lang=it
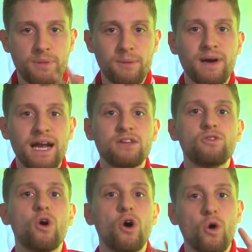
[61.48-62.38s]

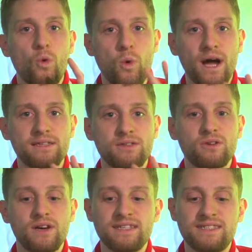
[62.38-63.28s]
preparato
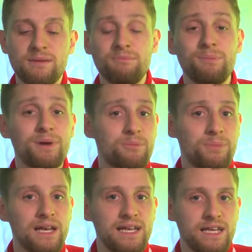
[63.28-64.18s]
quattro esempi per
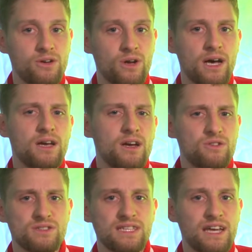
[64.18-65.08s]
pellicola,
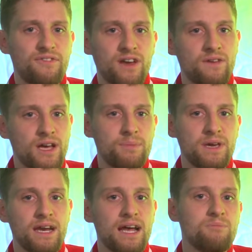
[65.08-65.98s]
così da farvi
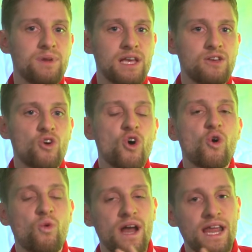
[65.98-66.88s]
capire al meglio
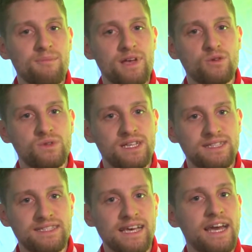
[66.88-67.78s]
qual è meglio
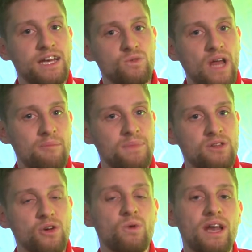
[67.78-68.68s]
utilizzare in un
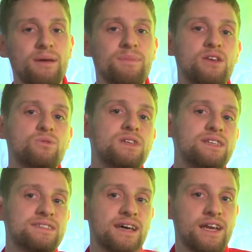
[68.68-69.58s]
ambito e qual è meglio
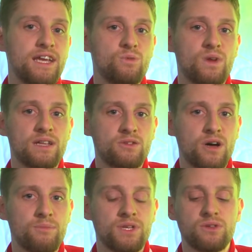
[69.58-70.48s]
utilizzare in un altro
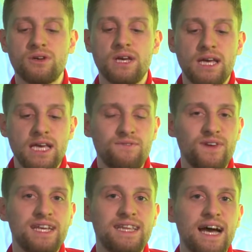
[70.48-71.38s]
ambito. In
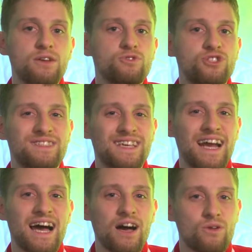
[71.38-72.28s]
verità non ci
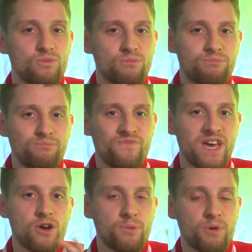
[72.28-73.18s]
sarà un
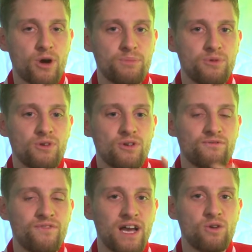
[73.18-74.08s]
vero e proprio
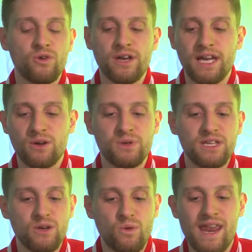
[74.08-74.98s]
valore,
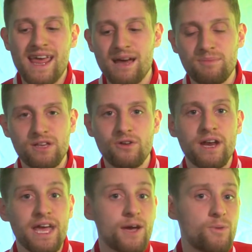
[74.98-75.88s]
quindi qual è la
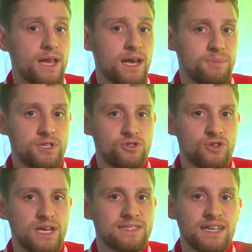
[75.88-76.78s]
migliore e qual è la
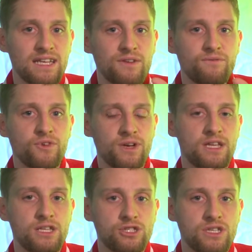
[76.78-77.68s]
peggiore, sarete voi a
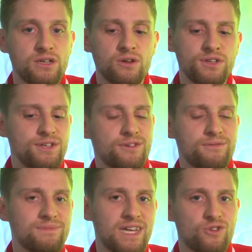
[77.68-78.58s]
deciderlo, io
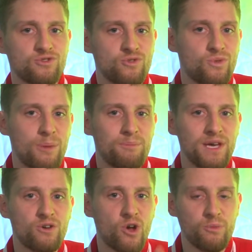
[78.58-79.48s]
darò solo una
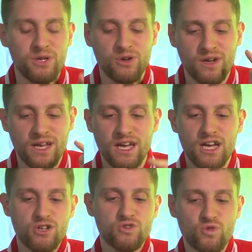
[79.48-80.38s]
piccola opinione
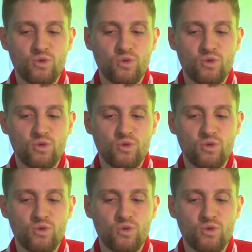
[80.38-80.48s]
su